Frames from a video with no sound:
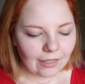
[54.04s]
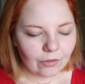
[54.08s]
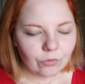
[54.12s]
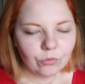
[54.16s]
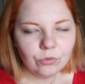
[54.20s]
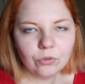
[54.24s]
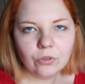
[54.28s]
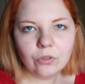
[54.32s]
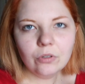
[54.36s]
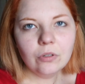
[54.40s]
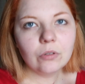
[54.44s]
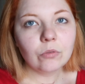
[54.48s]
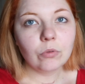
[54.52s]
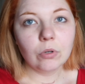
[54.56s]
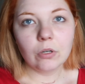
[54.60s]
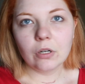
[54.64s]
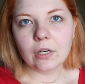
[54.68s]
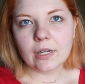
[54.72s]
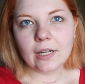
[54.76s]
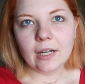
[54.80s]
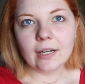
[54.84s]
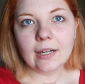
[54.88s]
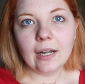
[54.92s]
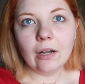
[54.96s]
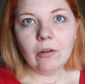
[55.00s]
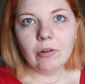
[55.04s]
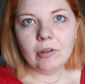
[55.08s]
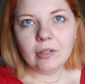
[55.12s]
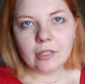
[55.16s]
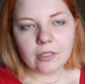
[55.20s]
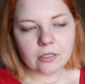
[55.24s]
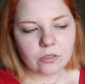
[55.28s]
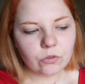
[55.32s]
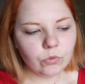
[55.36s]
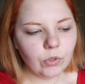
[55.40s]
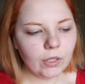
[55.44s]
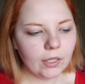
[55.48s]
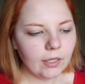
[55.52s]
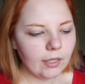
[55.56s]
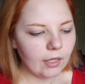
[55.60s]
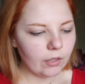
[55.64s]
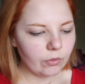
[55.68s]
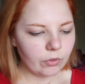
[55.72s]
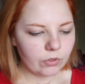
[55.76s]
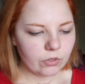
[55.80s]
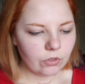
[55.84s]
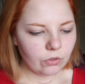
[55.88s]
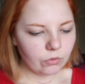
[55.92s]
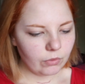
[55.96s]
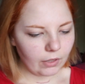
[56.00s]
uno quello al cacao, il Nesquik
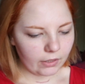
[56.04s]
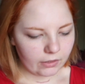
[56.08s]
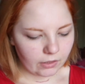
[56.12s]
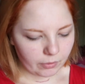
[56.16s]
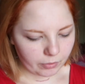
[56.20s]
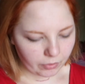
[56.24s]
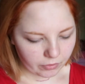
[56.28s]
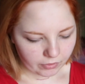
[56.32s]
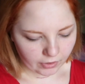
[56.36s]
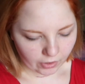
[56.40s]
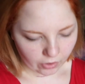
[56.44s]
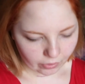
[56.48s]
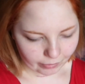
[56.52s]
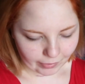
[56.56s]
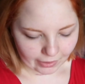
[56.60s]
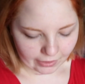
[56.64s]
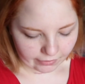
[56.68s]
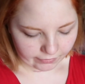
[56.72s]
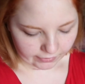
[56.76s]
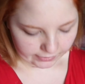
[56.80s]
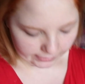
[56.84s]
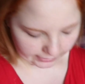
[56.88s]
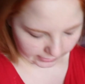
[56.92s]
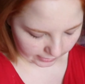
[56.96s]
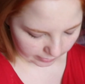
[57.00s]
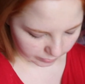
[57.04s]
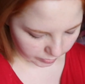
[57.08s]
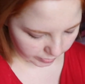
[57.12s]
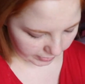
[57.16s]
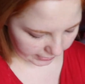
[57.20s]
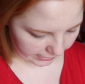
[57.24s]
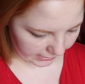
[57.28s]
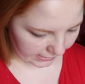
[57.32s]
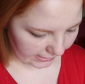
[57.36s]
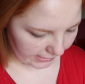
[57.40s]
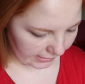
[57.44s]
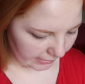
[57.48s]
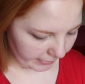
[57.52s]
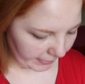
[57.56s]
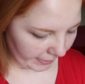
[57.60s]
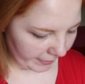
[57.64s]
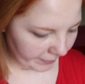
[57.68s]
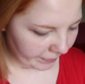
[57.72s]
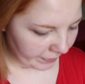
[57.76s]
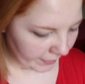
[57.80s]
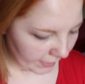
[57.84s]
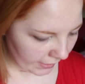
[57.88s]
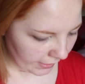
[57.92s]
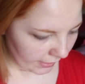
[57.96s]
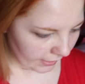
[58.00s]
e questo qua è tipo una roba alla vaniglia
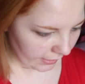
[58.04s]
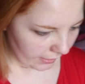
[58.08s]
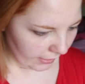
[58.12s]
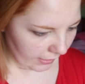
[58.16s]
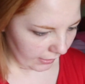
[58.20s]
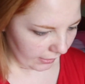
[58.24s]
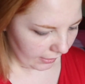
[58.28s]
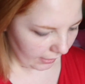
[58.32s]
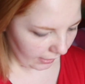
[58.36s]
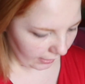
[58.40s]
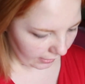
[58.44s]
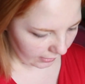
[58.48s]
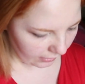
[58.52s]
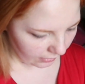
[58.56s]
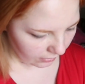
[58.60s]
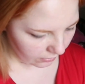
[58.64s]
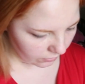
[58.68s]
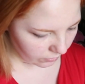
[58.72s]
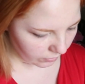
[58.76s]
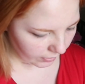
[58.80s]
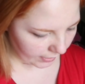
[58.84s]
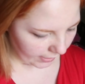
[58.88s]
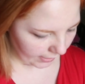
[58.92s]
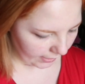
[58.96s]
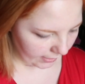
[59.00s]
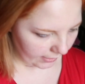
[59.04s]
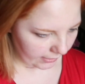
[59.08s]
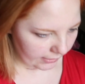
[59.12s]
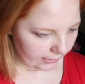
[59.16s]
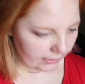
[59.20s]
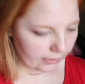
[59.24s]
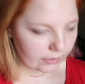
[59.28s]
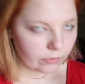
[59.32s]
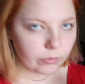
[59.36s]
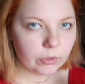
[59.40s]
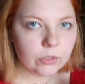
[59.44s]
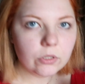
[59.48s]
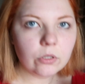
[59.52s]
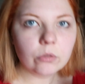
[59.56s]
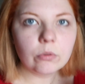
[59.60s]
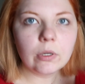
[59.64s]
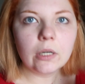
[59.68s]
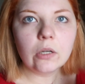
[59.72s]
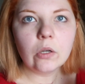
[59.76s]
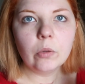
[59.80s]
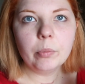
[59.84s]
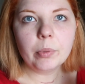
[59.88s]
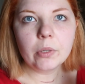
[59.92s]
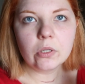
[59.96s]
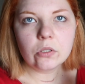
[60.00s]
buonissima allora, eh, questo
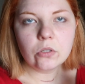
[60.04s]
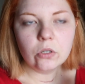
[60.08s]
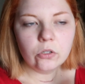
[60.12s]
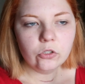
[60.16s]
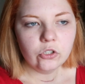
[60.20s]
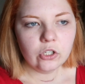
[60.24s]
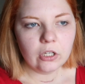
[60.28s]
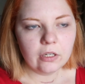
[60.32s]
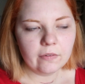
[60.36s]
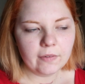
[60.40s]
qua che ho preso oggi